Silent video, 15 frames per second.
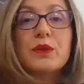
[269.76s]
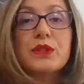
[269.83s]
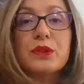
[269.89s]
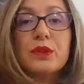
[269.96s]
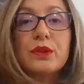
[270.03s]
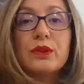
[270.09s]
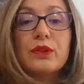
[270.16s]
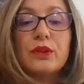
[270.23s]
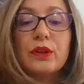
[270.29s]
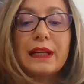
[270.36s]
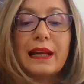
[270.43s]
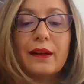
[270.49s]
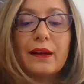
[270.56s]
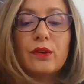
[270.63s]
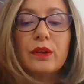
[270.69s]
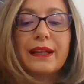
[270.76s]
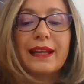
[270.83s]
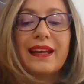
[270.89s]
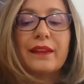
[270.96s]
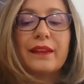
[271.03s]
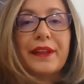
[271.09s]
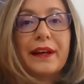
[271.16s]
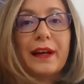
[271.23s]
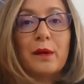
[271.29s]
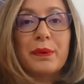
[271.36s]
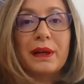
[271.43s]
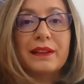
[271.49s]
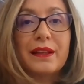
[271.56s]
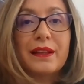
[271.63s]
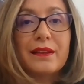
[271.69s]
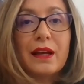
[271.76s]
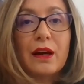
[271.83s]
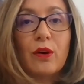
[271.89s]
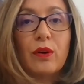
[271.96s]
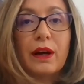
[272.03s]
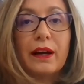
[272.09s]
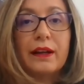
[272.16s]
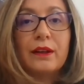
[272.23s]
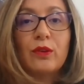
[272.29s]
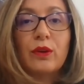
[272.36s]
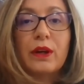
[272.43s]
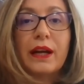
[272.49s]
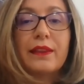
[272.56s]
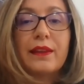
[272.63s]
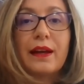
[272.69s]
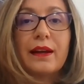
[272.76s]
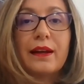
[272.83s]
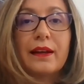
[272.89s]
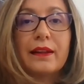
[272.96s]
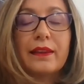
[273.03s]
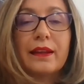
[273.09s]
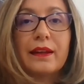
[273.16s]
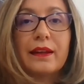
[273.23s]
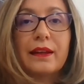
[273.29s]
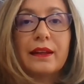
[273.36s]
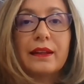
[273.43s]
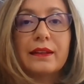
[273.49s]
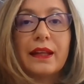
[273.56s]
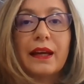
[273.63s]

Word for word: esto claro, ¿qué hacer a partir de ahora en lo que queda de,